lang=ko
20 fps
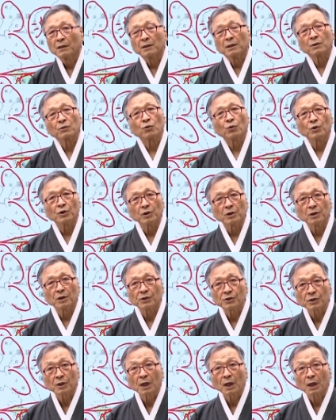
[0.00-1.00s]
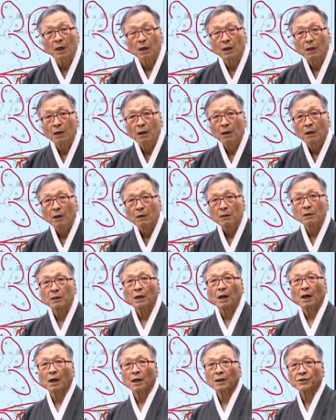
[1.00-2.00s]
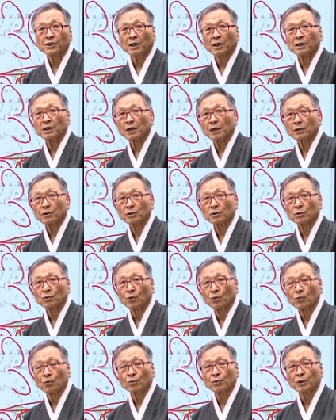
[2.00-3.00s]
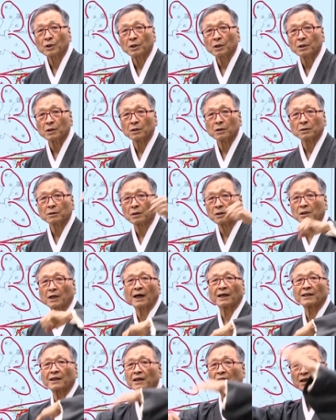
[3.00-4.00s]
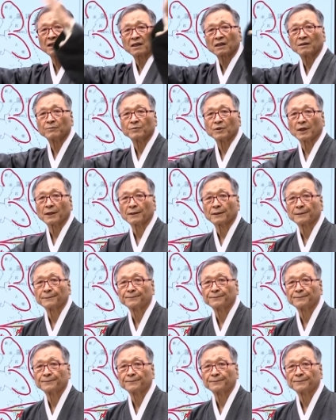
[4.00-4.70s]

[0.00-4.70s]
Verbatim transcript: 입고 있는 것이다. 그러니까 아까 제가 얘기했던 고구리 그 이런 것들 다 날라간 겁니다.